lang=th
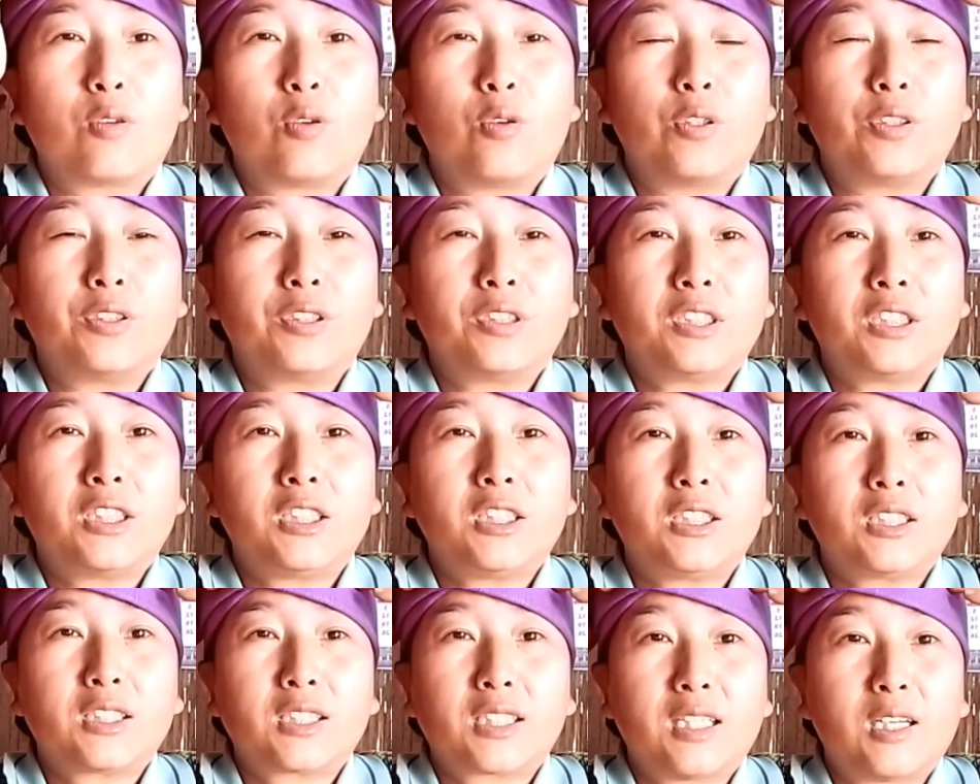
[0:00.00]
คน
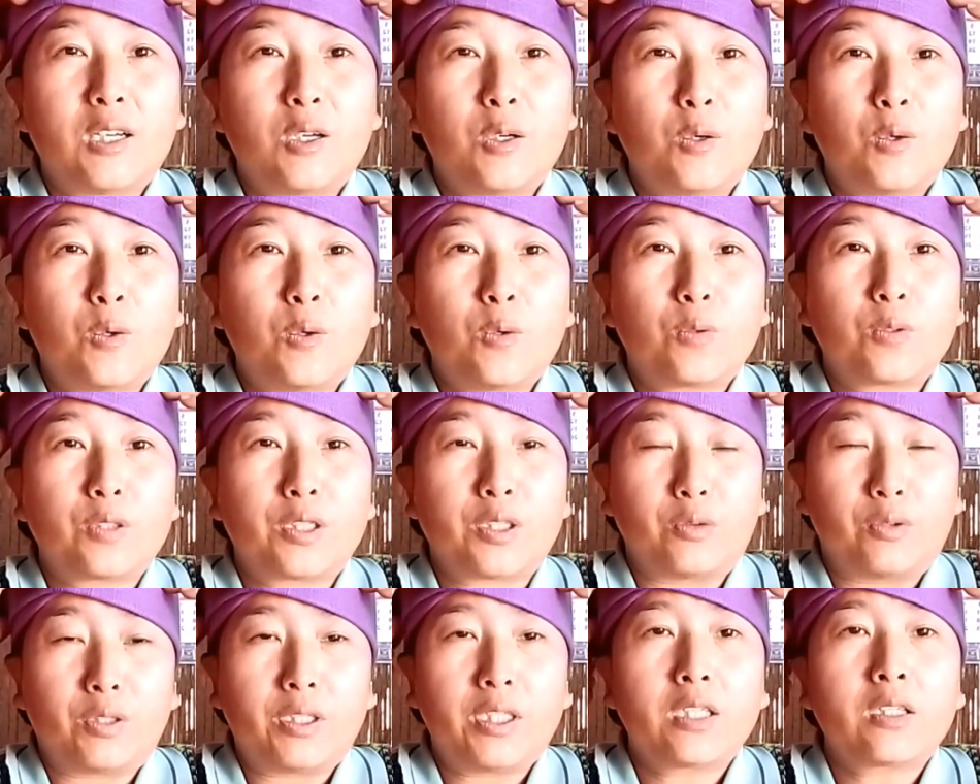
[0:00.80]
ที่เขา
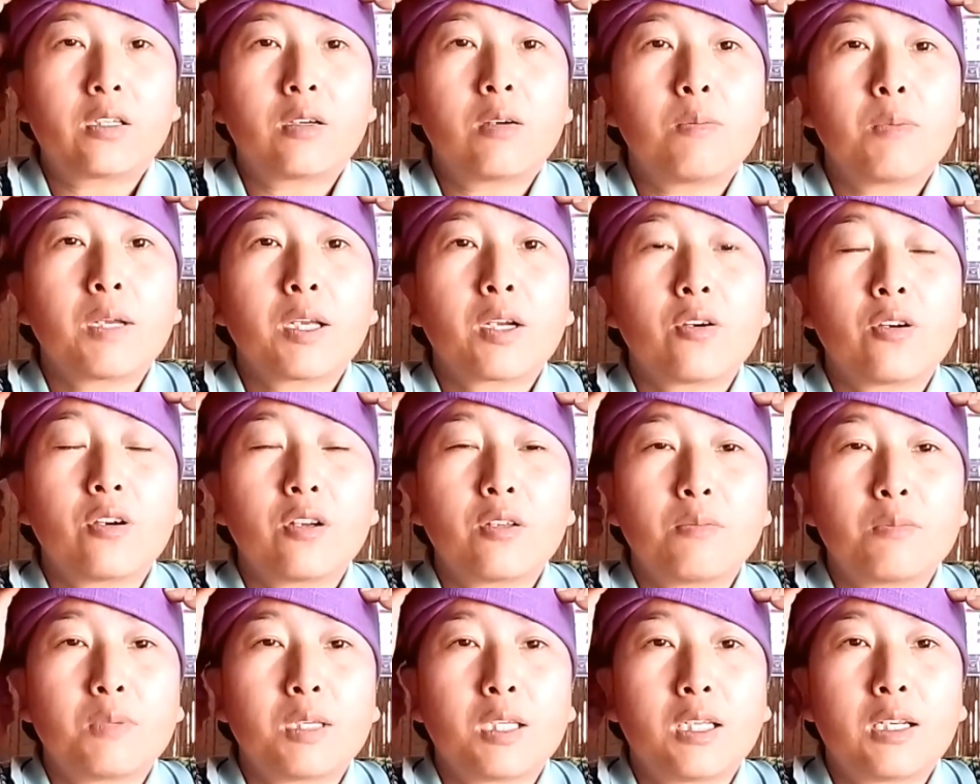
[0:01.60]
เดี๋ยวนี้ก็ไม่ค่
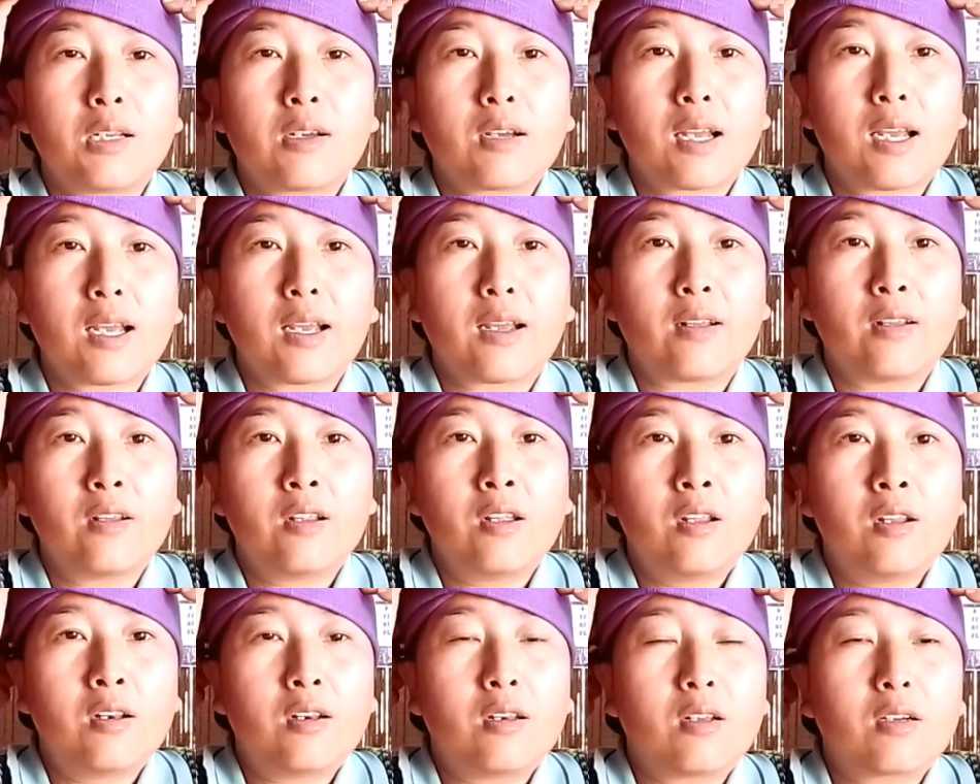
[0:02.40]
อยมีแล้วค่ะ
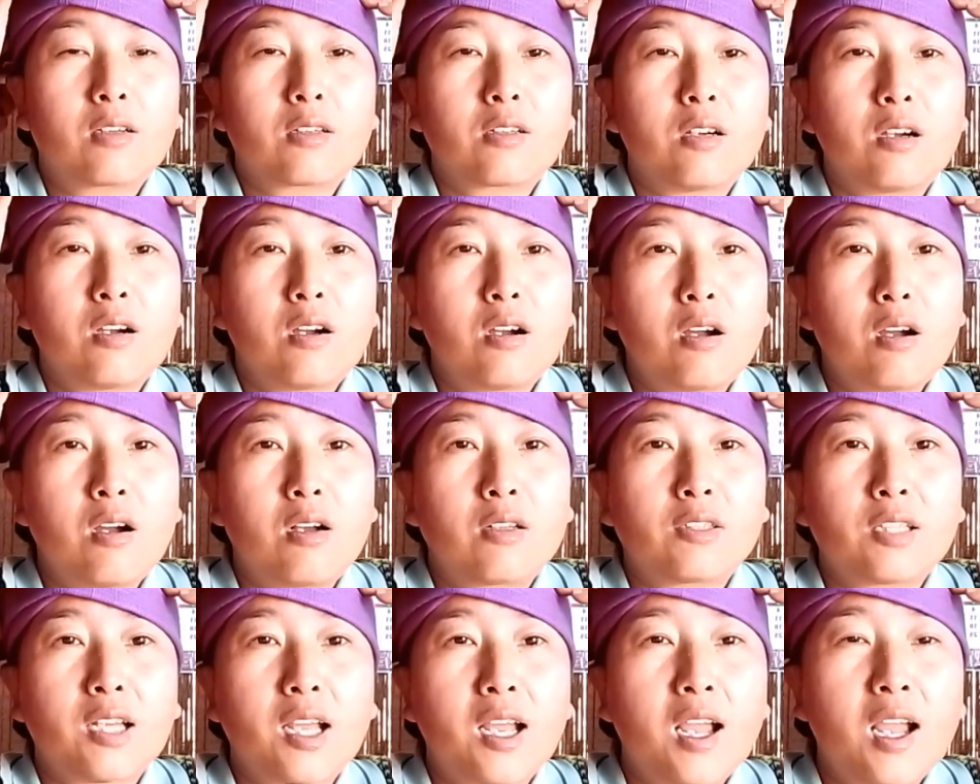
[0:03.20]
แล้วก็
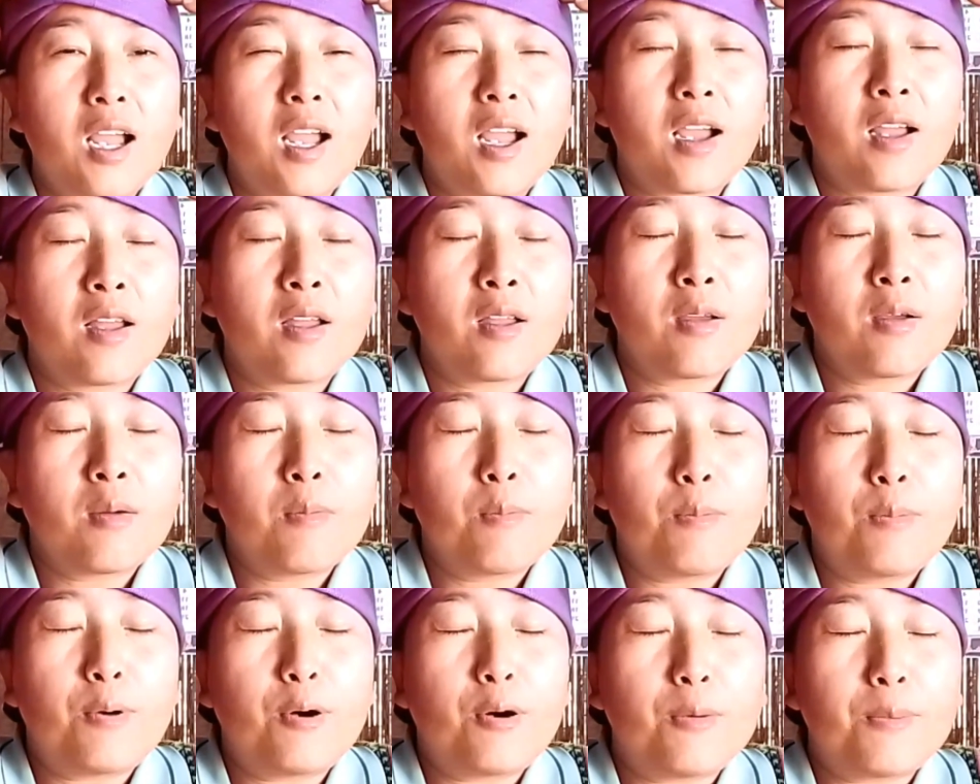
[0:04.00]
ถ้า
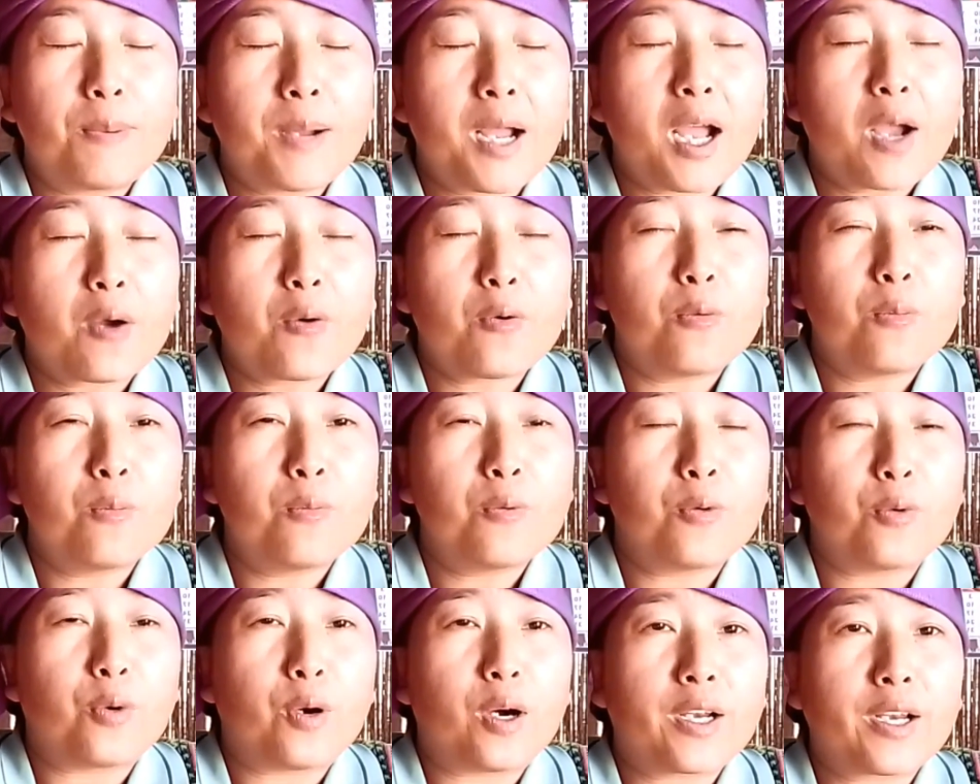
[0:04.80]
พกผ้าคลุม
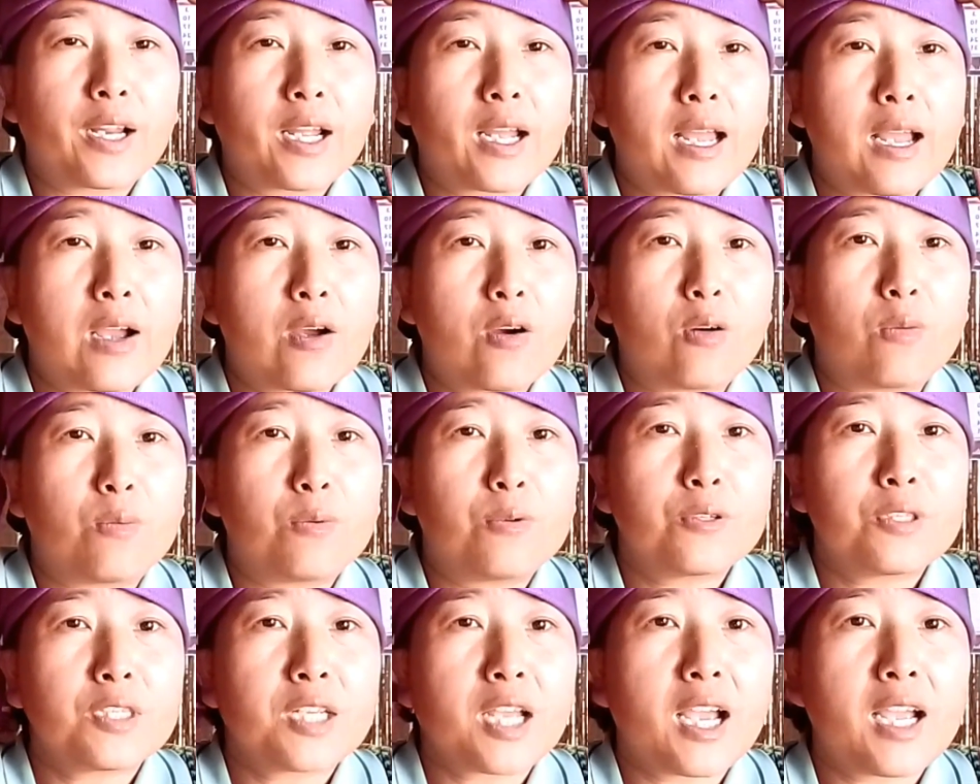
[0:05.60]
หัวนะคะของ
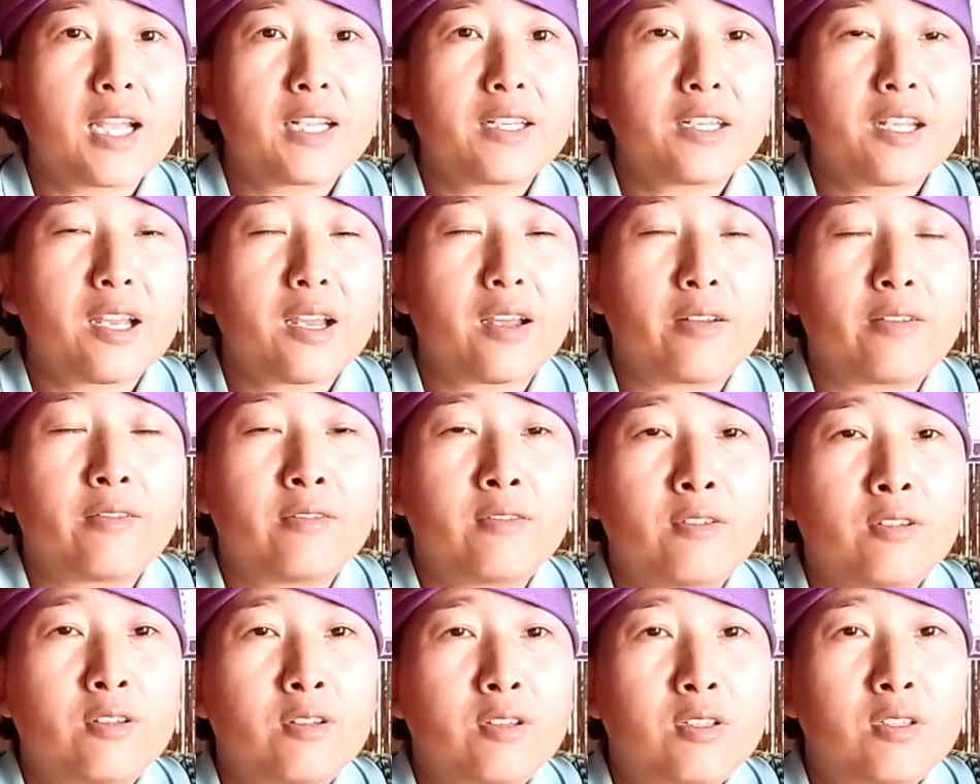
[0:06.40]
ผู้ชายเนี่ย
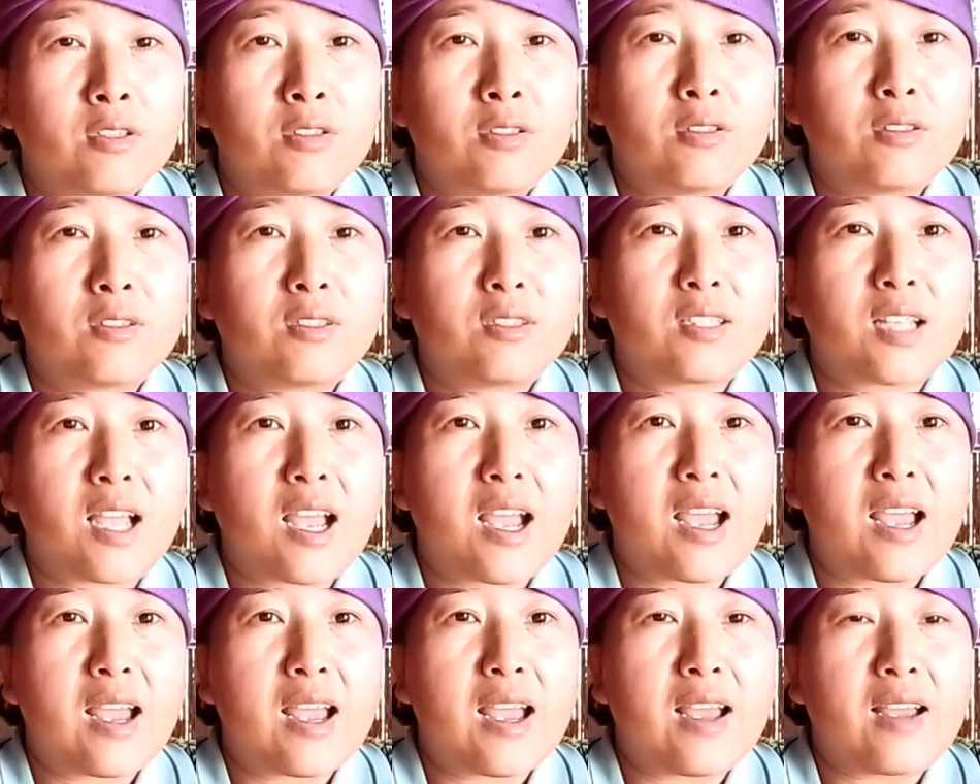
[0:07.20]

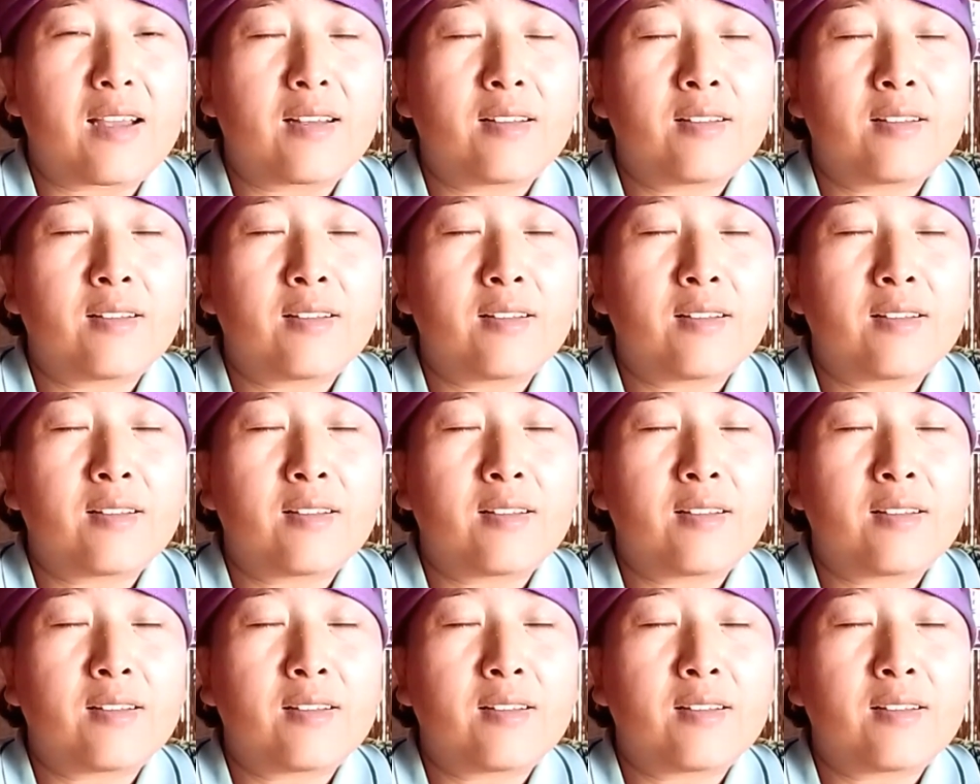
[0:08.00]
จะ